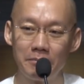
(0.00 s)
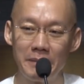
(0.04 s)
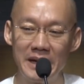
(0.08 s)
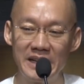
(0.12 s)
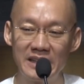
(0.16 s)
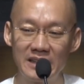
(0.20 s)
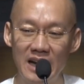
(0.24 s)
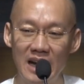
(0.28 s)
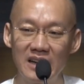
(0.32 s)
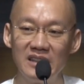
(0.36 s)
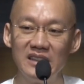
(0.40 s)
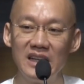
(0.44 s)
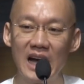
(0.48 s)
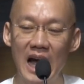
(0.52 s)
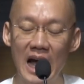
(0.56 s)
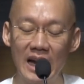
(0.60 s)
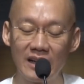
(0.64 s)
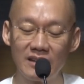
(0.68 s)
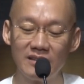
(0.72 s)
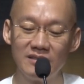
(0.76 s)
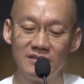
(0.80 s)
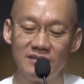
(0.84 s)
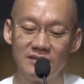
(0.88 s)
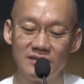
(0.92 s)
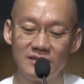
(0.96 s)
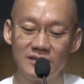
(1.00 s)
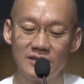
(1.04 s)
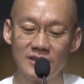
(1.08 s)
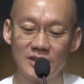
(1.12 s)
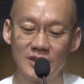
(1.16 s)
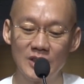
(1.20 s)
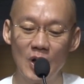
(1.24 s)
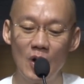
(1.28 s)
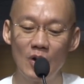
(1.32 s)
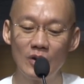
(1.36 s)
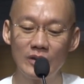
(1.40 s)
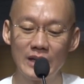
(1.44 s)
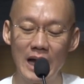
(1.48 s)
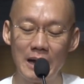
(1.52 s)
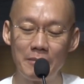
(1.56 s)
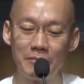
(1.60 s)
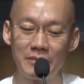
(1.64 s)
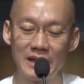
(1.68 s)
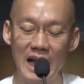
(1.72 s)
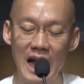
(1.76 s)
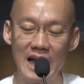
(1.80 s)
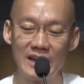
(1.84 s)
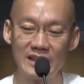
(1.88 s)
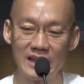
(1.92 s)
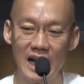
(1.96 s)
เป็นคฤหัสถ์ต้อง
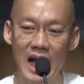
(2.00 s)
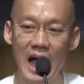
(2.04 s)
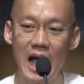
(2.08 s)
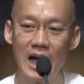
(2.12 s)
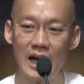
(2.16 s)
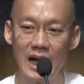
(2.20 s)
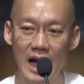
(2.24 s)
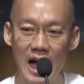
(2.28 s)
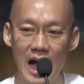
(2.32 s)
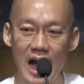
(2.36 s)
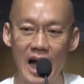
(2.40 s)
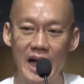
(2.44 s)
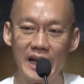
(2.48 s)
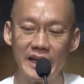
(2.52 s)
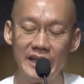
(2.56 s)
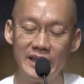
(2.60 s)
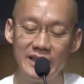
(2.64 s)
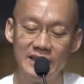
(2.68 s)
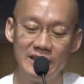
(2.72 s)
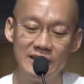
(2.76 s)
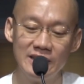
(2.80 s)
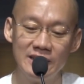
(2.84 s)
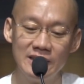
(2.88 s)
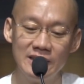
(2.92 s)
ทำการค้าขาย